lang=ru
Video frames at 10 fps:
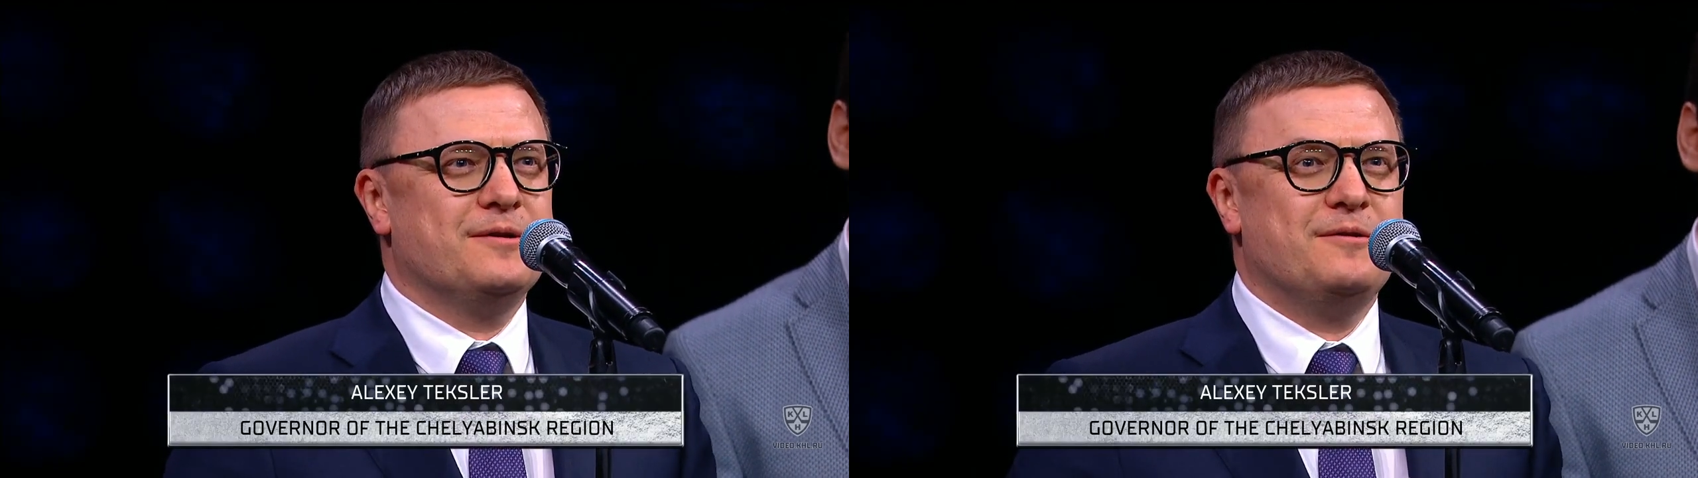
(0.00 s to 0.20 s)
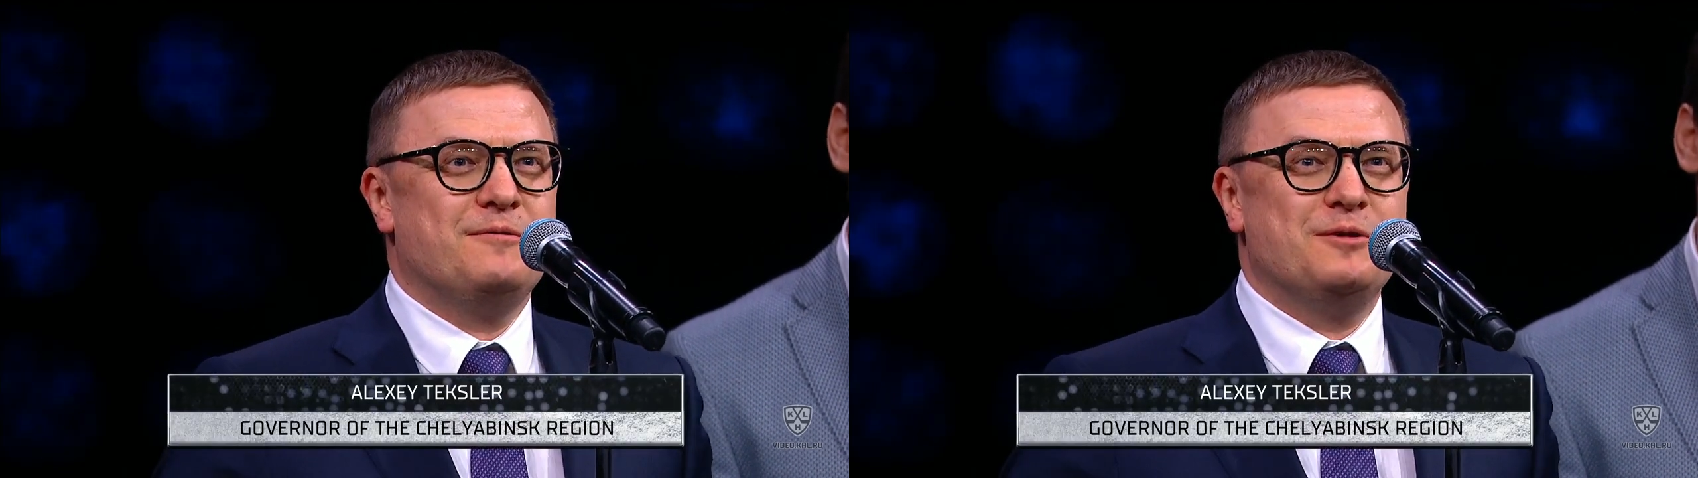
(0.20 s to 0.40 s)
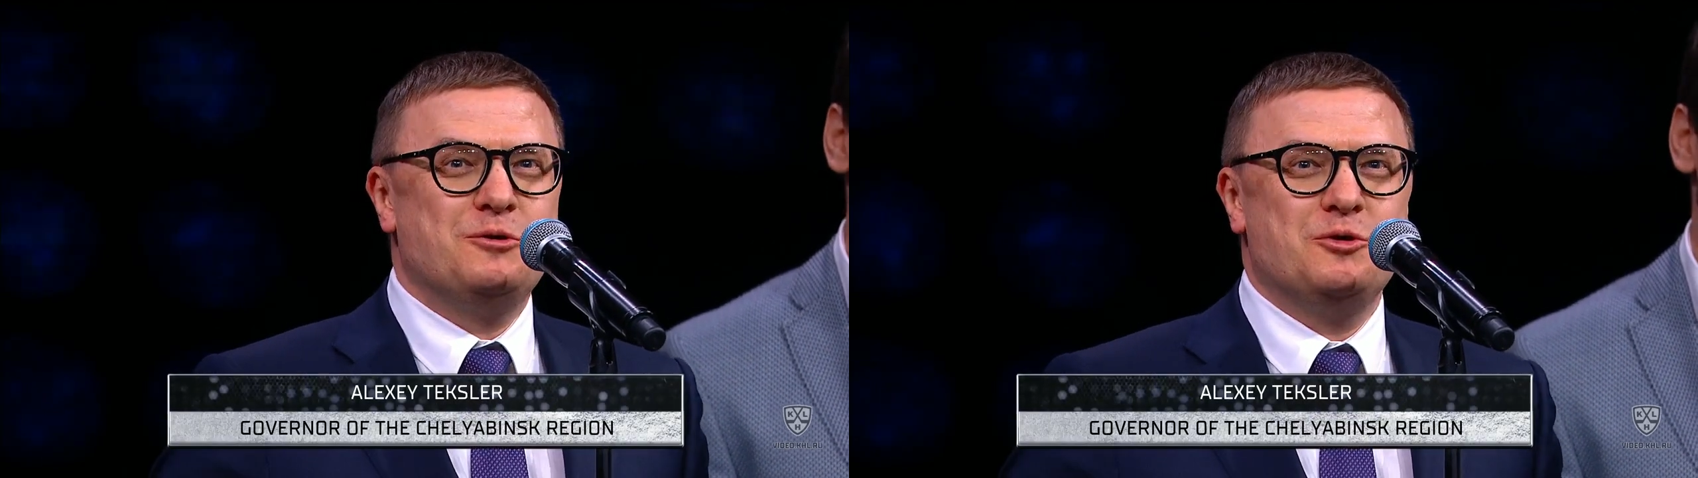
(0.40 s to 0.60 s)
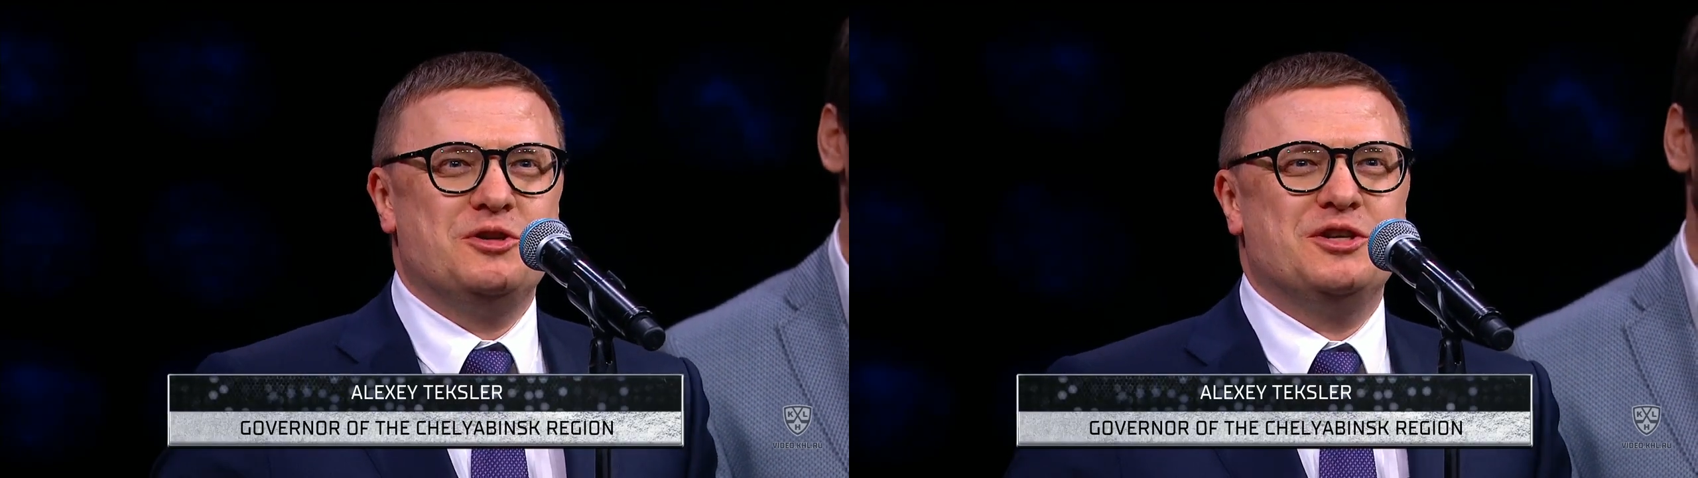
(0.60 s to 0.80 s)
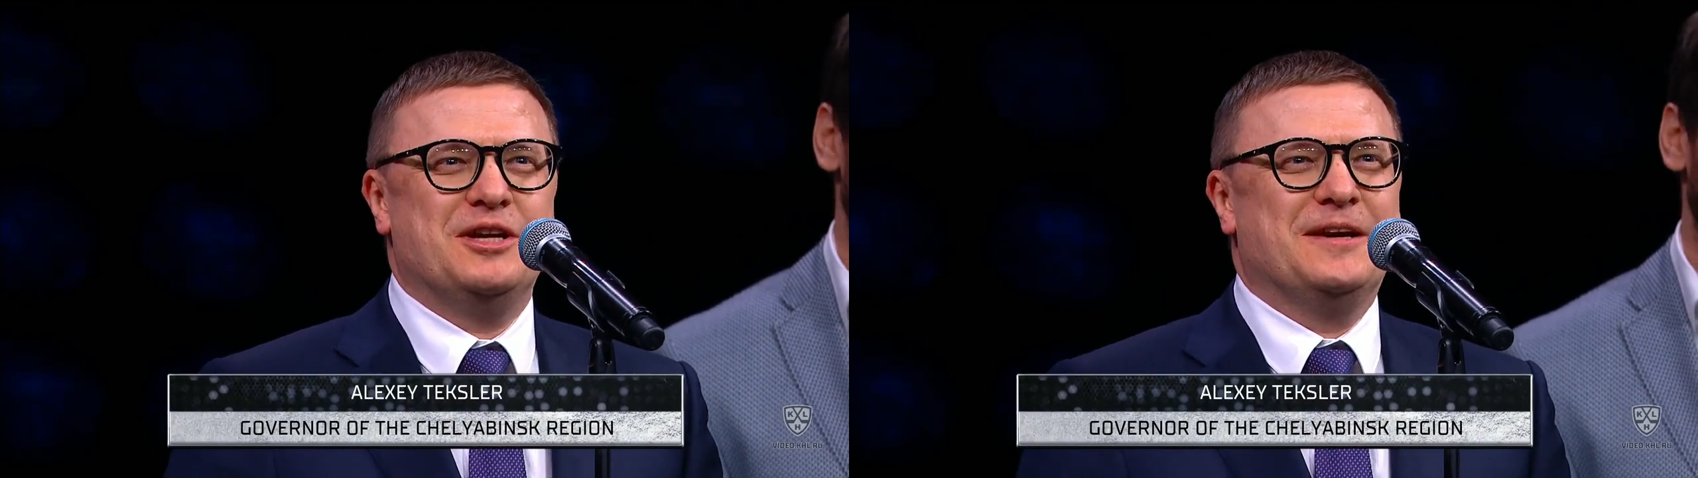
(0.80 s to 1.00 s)

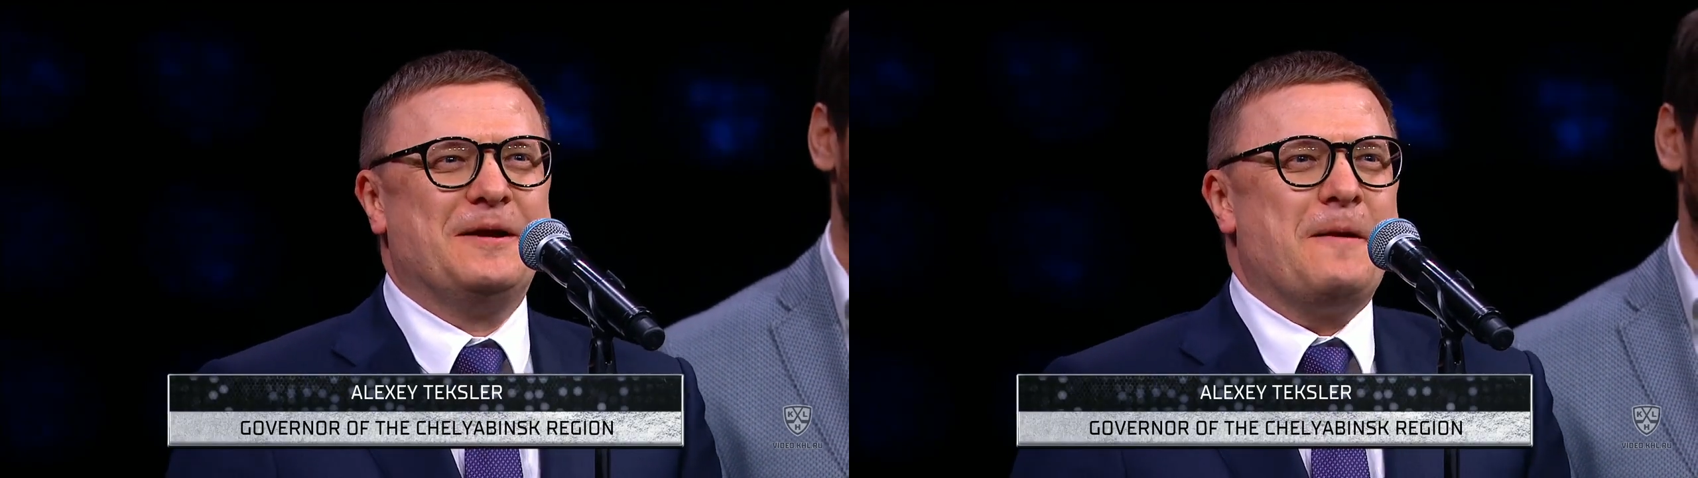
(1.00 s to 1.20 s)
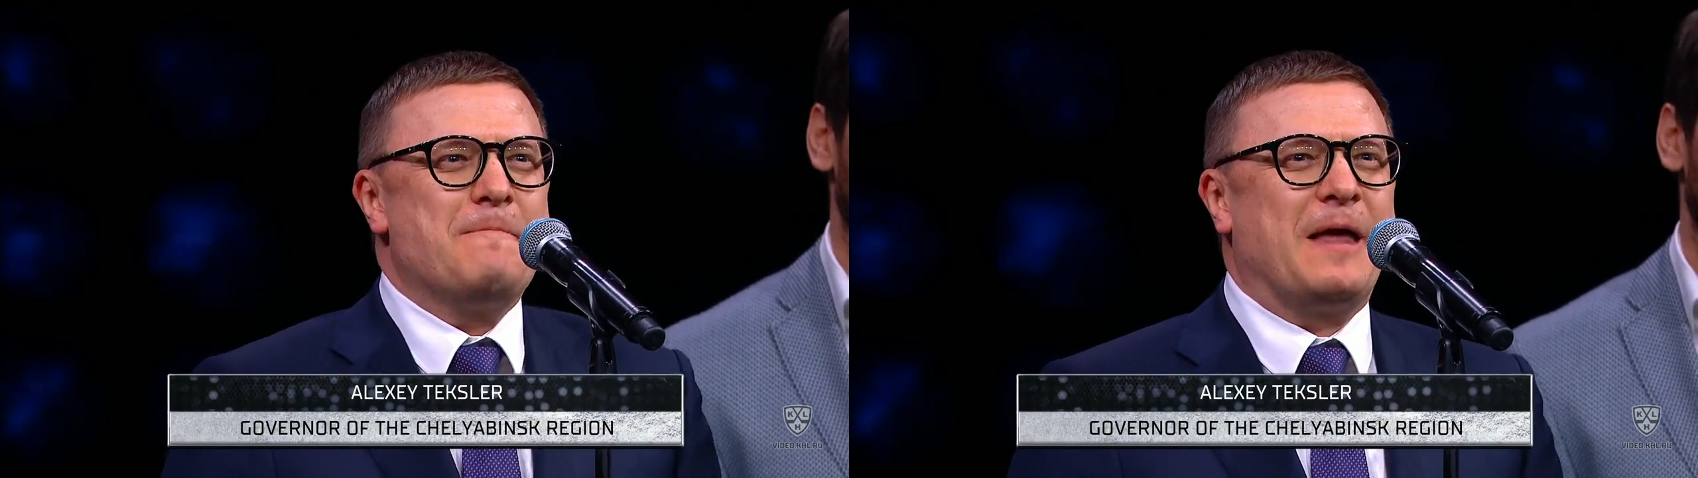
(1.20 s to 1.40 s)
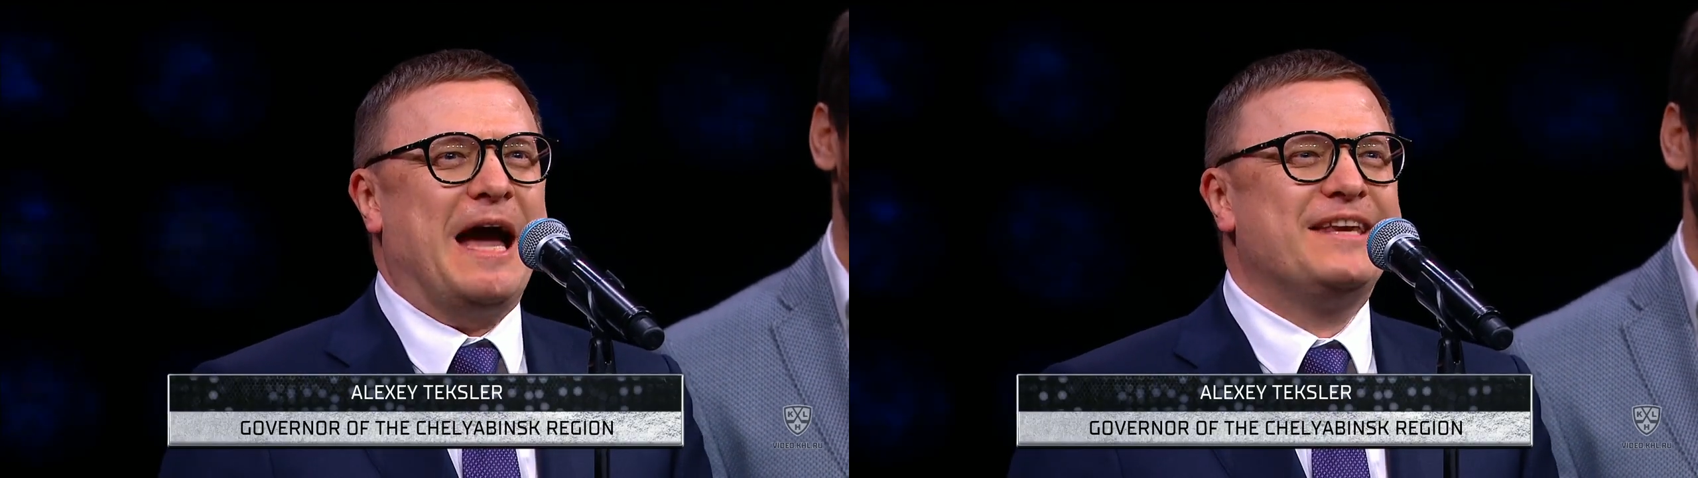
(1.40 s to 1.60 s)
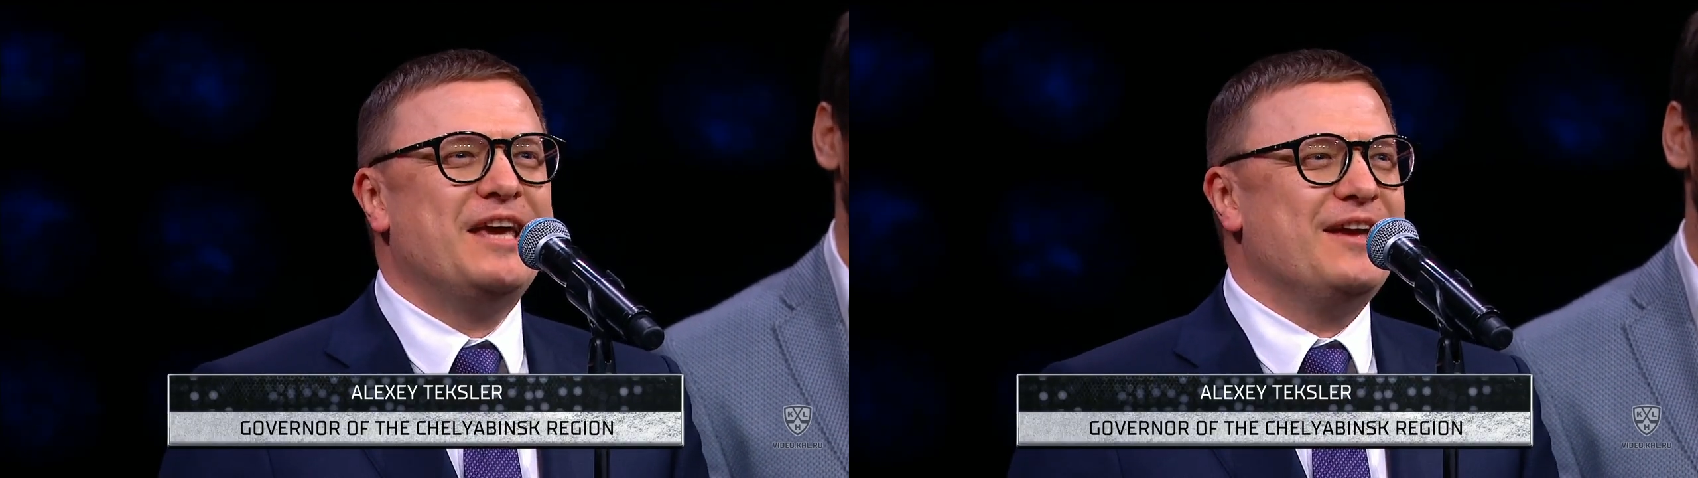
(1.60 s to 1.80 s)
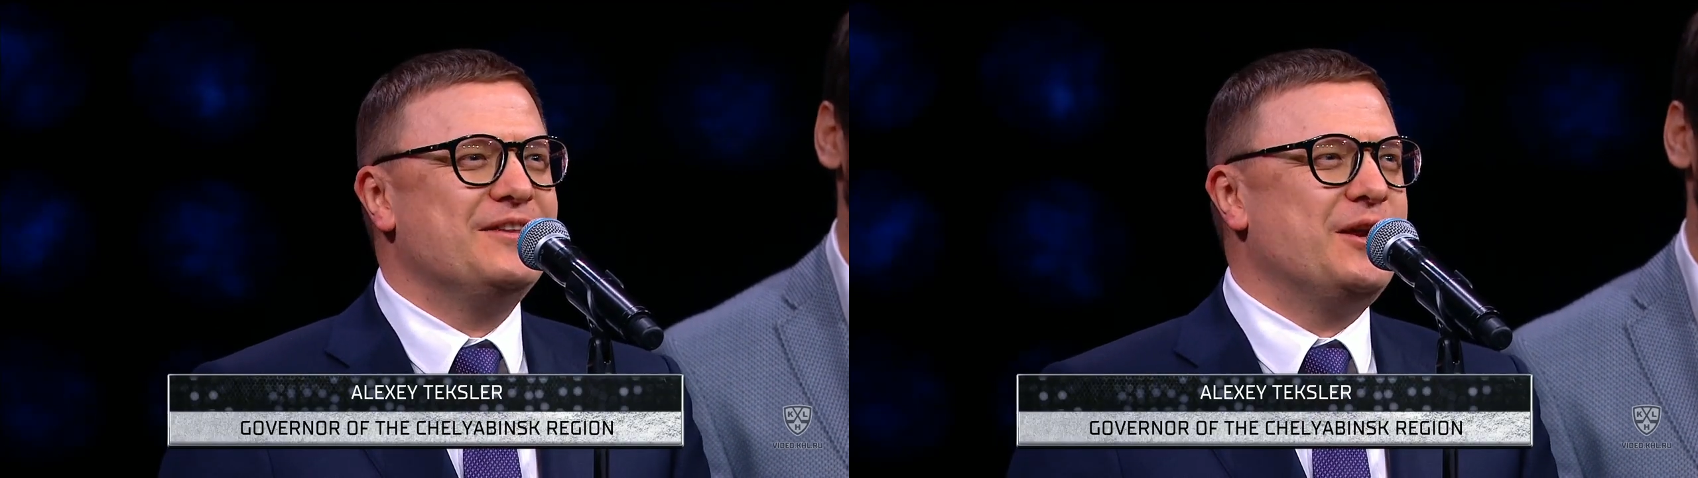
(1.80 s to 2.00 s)
ведущий
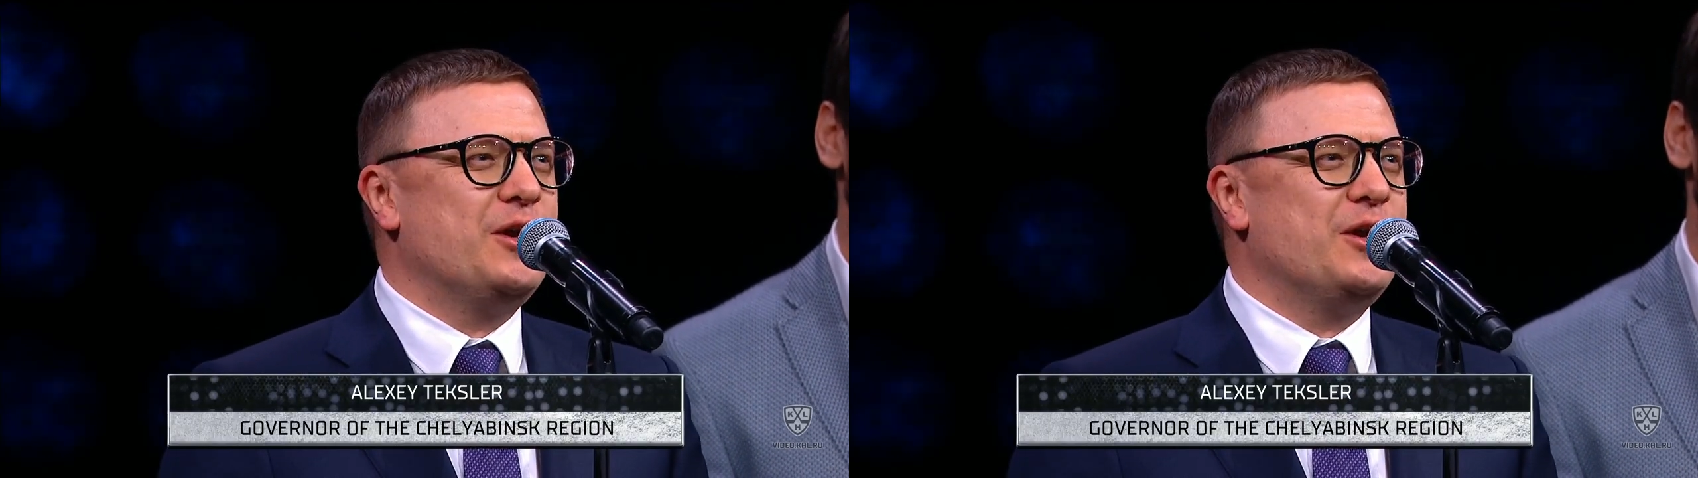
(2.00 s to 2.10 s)
хоккейный